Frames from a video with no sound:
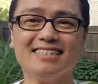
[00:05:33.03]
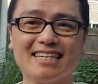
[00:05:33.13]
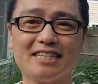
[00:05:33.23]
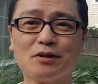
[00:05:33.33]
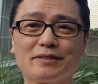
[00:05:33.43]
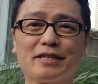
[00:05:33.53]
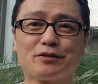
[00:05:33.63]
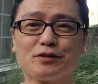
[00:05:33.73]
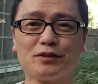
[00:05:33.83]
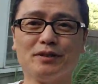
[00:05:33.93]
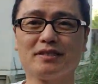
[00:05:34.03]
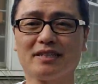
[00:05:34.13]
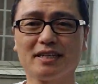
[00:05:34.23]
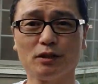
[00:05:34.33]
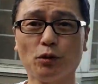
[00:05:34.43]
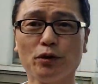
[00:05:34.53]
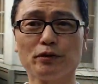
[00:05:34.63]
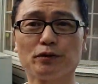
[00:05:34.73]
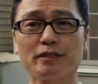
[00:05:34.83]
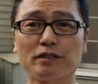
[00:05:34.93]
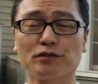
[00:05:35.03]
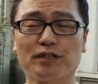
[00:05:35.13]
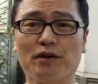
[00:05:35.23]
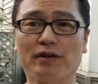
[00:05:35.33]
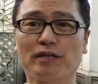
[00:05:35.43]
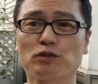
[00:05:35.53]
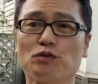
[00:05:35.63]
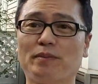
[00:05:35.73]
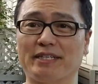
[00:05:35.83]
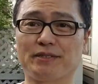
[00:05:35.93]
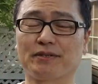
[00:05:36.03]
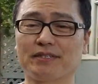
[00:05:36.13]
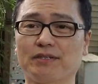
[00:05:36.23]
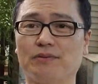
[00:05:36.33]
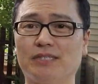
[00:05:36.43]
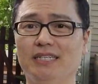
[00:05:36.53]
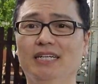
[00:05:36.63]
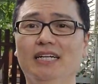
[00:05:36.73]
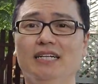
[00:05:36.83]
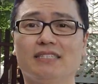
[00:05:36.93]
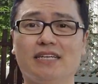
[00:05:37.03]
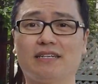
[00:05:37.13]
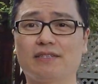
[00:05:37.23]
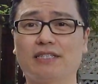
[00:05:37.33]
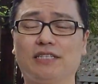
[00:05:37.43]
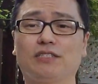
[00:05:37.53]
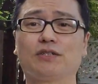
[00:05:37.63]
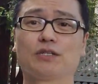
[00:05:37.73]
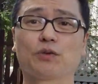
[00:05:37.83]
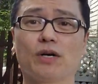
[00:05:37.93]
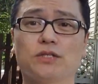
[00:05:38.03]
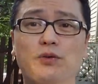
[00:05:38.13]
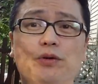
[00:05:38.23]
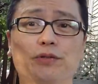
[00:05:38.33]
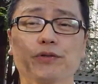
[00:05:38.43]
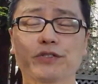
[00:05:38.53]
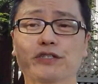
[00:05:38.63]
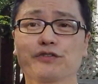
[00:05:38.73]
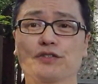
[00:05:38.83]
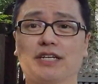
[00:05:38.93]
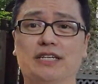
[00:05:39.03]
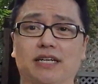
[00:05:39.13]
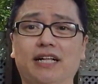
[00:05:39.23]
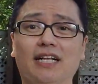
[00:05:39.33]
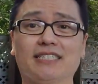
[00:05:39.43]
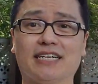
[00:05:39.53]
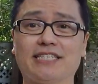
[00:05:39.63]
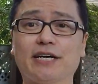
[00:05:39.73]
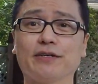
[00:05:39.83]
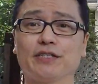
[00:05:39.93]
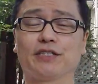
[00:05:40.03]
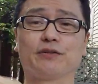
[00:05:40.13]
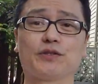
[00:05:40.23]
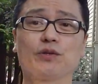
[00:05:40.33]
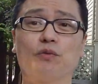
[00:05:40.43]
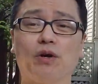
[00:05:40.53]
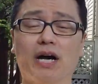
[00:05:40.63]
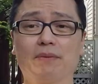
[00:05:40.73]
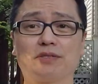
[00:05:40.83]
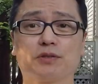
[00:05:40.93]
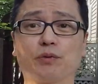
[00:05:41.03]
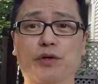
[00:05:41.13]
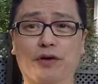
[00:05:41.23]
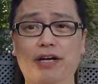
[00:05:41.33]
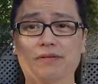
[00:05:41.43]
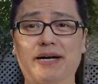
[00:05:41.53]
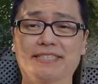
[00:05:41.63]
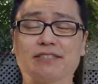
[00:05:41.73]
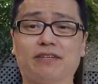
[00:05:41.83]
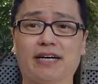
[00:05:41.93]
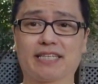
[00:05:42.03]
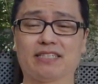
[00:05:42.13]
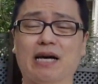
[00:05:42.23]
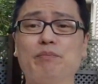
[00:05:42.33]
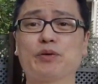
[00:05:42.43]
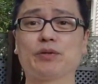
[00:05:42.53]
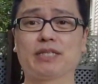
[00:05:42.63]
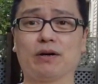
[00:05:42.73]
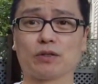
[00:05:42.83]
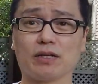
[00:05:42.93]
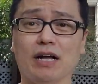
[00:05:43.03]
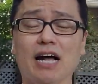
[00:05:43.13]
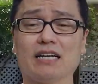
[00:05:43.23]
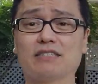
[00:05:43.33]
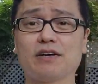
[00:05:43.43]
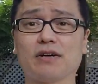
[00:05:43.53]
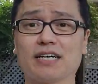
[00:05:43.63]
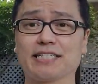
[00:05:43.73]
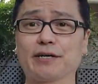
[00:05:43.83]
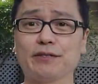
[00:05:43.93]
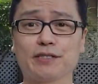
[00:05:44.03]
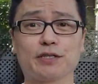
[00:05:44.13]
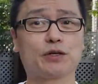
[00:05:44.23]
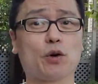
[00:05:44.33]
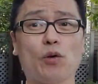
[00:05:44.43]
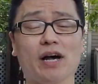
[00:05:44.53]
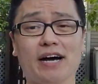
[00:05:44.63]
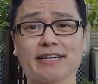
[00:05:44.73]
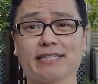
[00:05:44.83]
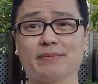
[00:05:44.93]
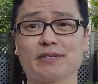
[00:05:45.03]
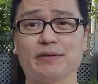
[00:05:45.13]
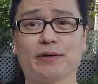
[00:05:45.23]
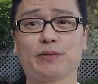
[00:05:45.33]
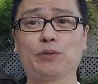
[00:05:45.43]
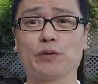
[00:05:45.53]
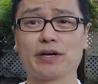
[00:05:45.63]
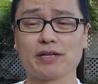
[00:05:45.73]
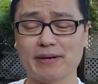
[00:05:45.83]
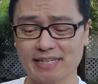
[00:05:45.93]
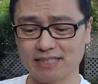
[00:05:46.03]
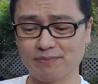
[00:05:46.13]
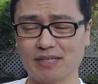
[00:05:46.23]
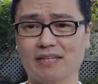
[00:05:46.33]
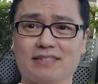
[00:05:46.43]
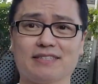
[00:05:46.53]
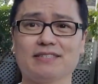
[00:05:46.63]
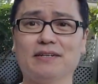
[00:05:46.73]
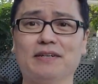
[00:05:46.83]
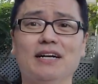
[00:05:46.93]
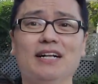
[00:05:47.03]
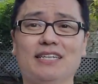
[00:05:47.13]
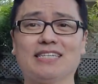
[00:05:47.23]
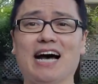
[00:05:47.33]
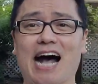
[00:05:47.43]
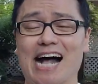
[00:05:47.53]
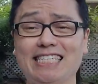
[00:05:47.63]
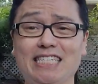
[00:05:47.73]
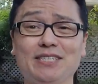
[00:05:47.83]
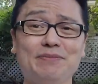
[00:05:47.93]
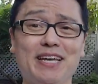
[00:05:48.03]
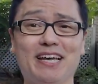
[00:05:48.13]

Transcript: 자 성장주들 특히 소형 성장주들이 영향을 좀 받죠 그래서 오늘 자 러세 2천에 속한 소형 성장주들이 자 채권 이자율이 좀 올라가면서 좀 영향을 받은 것 같아요 3% 이상 오늘 급격하게 급하게 채권 이자율이 올라갔기 때문에 그거에 또 영향을 받았습니다. 그래서 자 아침에